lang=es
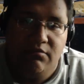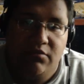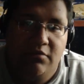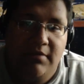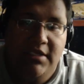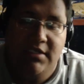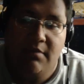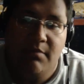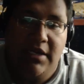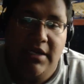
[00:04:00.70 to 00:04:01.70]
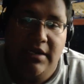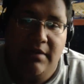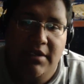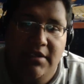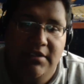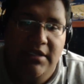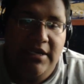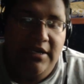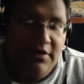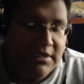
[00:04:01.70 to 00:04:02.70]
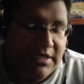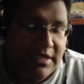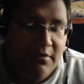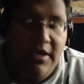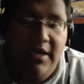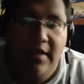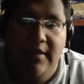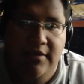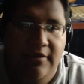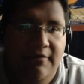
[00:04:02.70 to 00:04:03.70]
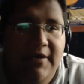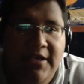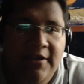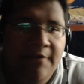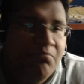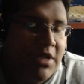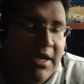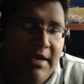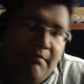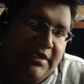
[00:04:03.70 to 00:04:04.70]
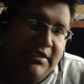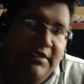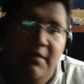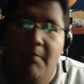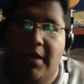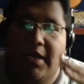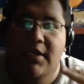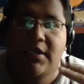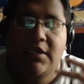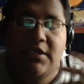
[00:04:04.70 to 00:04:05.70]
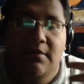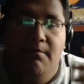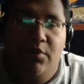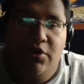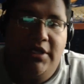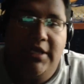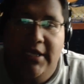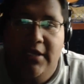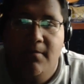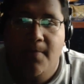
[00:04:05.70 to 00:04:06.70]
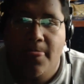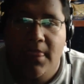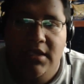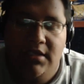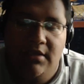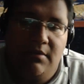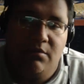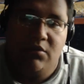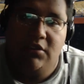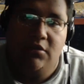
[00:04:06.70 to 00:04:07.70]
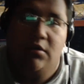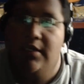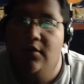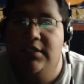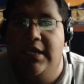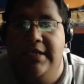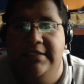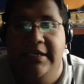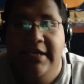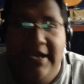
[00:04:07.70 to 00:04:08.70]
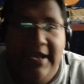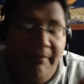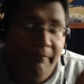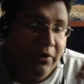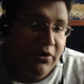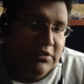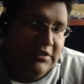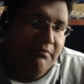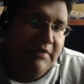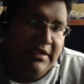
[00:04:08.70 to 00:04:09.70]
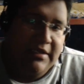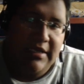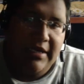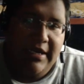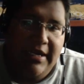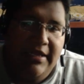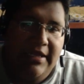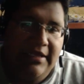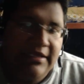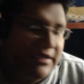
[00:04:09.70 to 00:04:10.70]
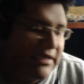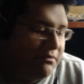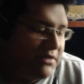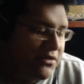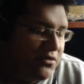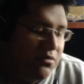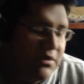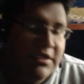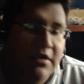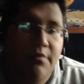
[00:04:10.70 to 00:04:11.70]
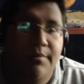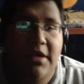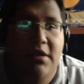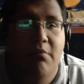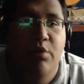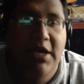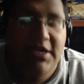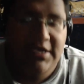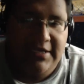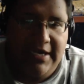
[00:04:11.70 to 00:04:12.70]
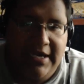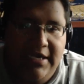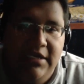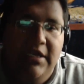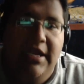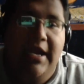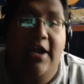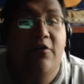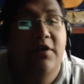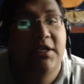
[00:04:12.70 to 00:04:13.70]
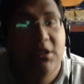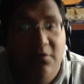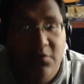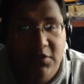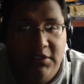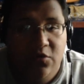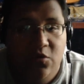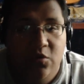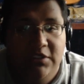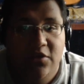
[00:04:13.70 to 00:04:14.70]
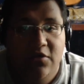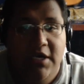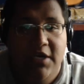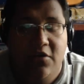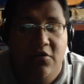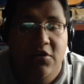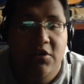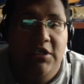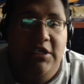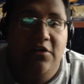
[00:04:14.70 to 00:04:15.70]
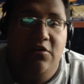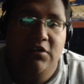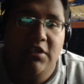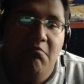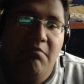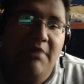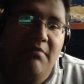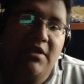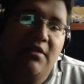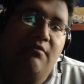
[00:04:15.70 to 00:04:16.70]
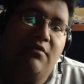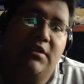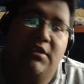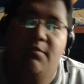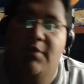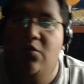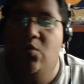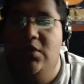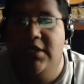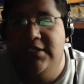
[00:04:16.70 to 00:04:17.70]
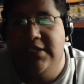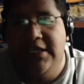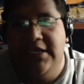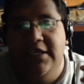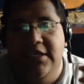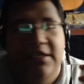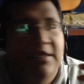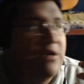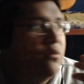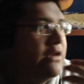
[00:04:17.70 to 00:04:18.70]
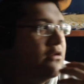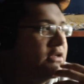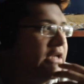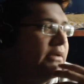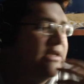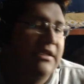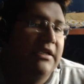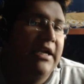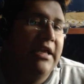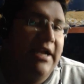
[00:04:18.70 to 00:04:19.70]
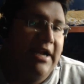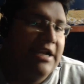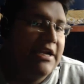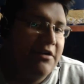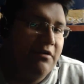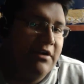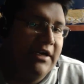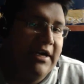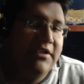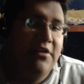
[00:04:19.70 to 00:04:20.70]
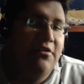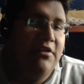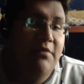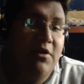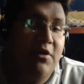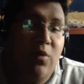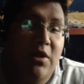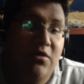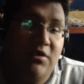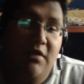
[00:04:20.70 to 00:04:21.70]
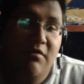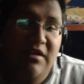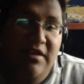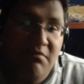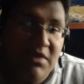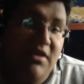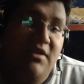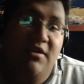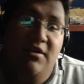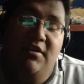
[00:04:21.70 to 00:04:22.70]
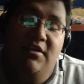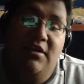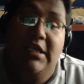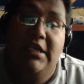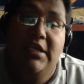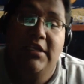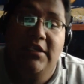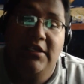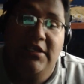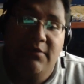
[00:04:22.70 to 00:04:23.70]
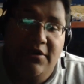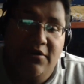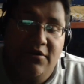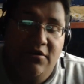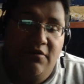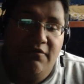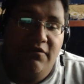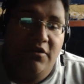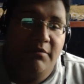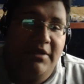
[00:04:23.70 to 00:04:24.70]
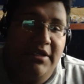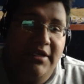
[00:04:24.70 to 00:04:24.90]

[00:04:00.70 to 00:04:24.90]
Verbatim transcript: pues váyanse, pa, váyanse ahorita de volada aquí en el link a participar porque eh, vamos a escogerlos al azar en la próxima entrega de, de MC Server para que puedan entrar ahora sí vamos a hacer un cuestionario. Y no simplemente vamos a hacer preguntas de, cuánto sabes acerca de Acanero RK, sino también cuánto saben de mí. Y bueno, conforme,